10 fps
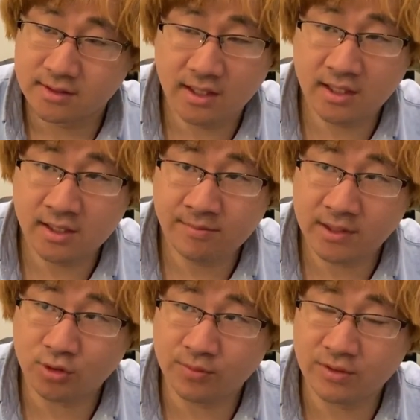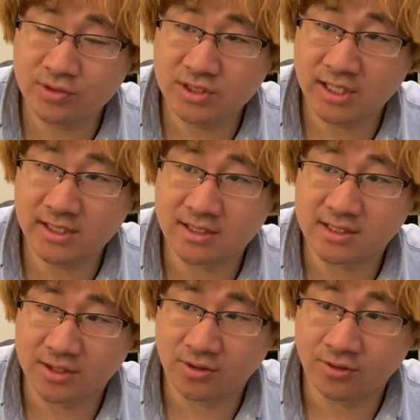で、まあ、止め打ちなんで
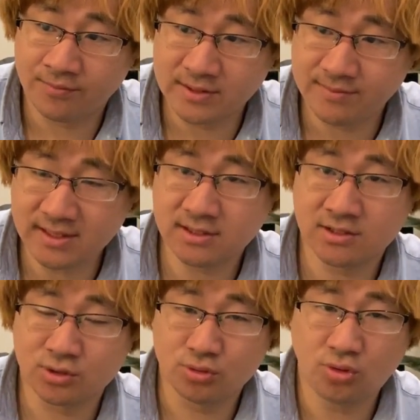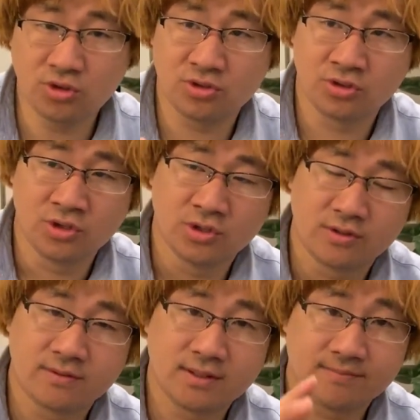すけど、ままず、どういう
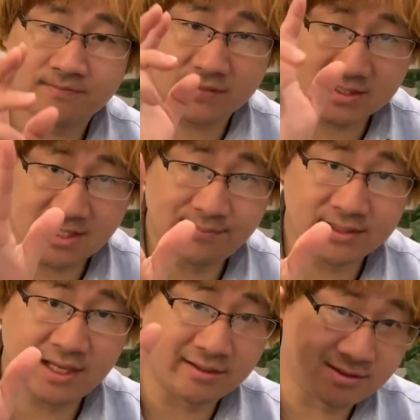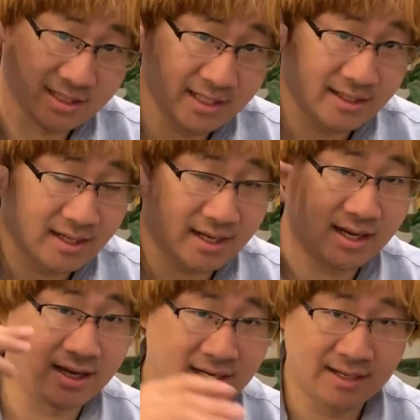3パターンあるんですね。
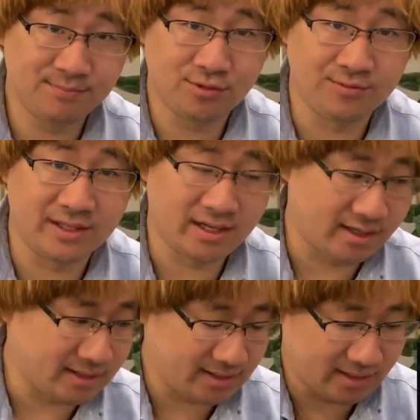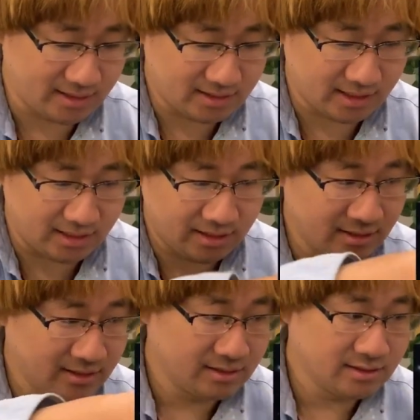はい。ランプを見ながら左下に
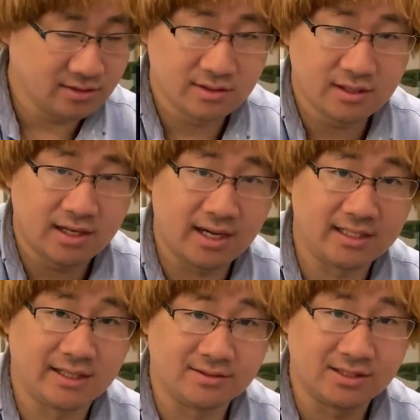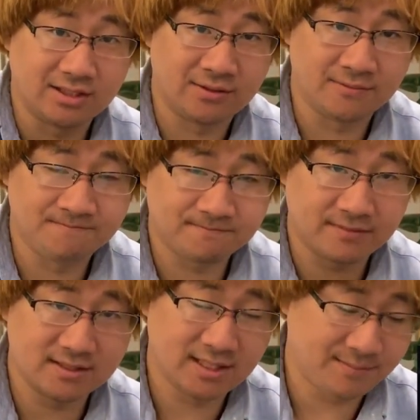書いてあるんですけど、
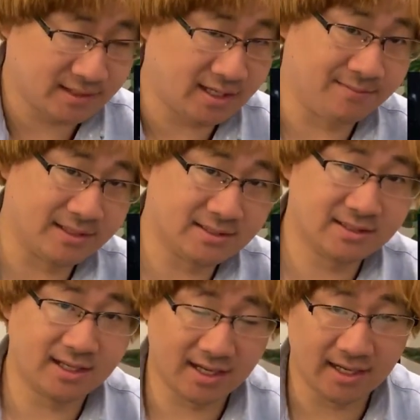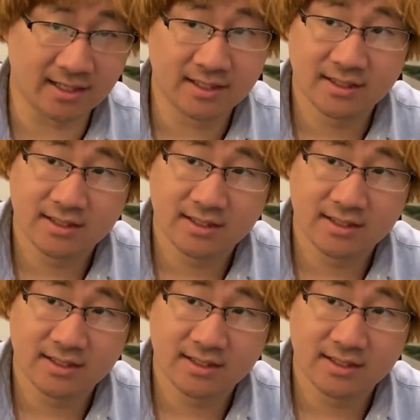3パターンあります。はい。